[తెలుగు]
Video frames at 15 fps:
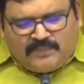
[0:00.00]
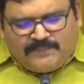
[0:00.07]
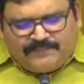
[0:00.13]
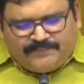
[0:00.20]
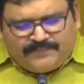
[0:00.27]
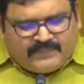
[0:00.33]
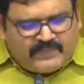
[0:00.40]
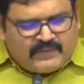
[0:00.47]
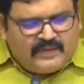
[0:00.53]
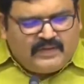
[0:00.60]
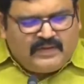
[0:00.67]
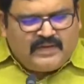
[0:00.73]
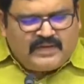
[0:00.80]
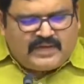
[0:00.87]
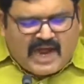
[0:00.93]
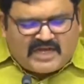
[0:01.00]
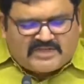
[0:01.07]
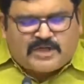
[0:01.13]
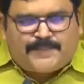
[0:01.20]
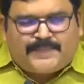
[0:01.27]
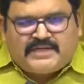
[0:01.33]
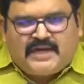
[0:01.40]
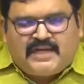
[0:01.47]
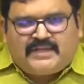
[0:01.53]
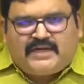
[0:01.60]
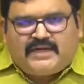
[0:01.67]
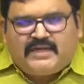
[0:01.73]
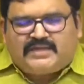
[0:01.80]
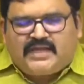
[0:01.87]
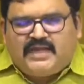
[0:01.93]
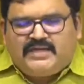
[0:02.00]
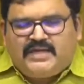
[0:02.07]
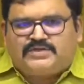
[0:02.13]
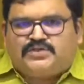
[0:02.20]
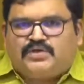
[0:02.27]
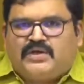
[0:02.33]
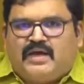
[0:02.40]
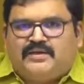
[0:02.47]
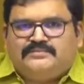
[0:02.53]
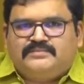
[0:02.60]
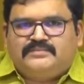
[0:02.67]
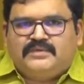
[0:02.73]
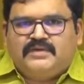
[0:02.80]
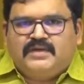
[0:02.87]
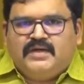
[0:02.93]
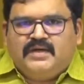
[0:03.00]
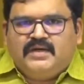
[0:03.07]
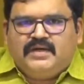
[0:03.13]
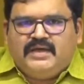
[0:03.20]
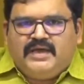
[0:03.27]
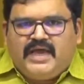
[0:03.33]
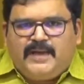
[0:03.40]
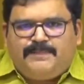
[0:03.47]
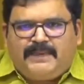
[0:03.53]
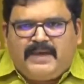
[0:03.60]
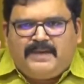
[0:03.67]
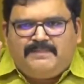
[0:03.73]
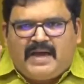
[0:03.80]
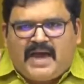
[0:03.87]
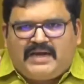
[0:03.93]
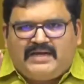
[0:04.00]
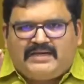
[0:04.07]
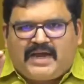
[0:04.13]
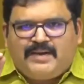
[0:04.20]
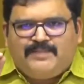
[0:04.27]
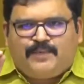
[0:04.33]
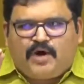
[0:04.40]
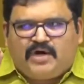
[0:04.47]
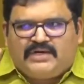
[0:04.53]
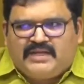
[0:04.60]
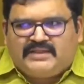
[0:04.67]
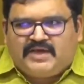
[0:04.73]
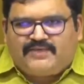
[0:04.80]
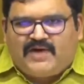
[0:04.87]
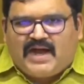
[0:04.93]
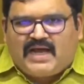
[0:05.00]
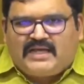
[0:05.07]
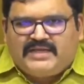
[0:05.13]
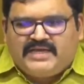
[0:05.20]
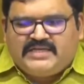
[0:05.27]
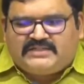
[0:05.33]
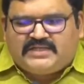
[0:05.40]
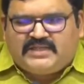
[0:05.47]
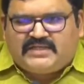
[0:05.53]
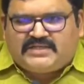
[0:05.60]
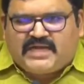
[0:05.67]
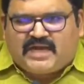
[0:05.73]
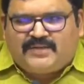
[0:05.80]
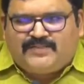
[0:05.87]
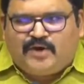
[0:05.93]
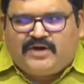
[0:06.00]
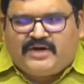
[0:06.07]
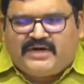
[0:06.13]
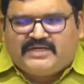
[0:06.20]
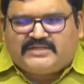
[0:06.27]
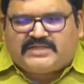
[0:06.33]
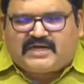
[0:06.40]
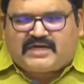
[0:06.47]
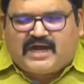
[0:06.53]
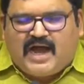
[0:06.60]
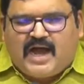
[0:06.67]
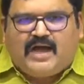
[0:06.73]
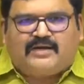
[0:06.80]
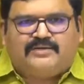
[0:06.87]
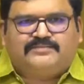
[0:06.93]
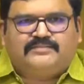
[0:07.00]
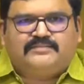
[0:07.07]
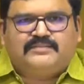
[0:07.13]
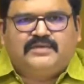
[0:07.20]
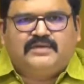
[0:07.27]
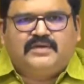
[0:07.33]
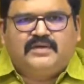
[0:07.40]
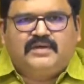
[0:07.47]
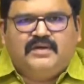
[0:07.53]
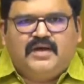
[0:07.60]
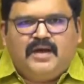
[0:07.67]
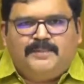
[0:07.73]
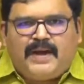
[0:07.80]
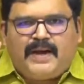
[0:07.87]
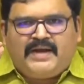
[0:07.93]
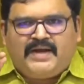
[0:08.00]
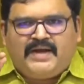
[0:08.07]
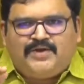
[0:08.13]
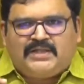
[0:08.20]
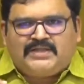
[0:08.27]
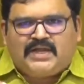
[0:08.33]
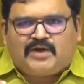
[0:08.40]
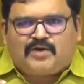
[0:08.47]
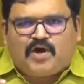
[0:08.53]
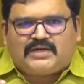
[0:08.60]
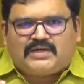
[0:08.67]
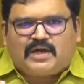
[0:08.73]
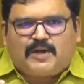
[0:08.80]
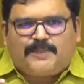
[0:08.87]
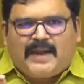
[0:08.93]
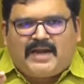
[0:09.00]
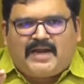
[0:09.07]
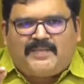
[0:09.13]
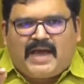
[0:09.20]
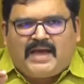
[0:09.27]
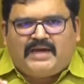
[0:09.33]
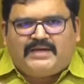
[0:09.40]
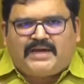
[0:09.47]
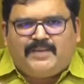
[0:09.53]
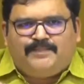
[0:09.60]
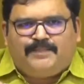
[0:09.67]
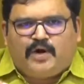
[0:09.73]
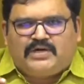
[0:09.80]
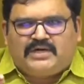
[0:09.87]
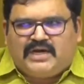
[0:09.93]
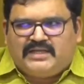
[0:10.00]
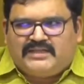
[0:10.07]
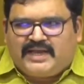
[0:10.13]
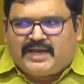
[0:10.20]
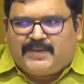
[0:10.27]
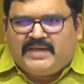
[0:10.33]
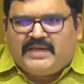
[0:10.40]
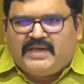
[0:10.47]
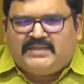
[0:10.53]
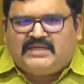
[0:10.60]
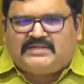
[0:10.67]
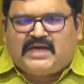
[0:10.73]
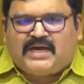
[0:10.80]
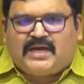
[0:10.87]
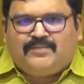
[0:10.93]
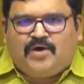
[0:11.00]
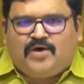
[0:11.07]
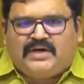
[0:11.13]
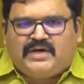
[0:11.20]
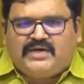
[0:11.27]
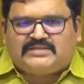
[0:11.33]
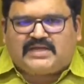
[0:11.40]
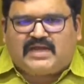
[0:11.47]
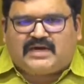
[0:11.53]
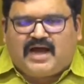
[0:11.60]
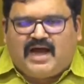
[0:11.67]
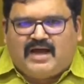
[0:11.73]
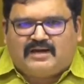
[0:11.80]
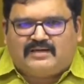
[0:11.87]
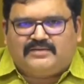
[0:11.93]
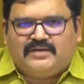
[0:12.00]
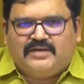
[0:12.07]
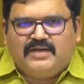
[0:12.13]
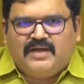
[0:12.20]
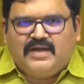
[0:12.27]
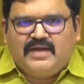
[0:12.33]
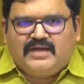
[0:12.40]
నేను రాష్ట్ర ప్రజలందరికీ తెలియజేస్తున్నా ఏపీ మ్యారీటైమ్ బోర్డ్ని దివాళా దించింది జగన్మోహన్ రెడ్డి సర్కార్ పన్నెండు వందల కోట్ల రూపాయల మ్యారీటైమ్ బోర్డులను దిగమింగింది జగన్మోహన్ రెడ్డి సర్కార్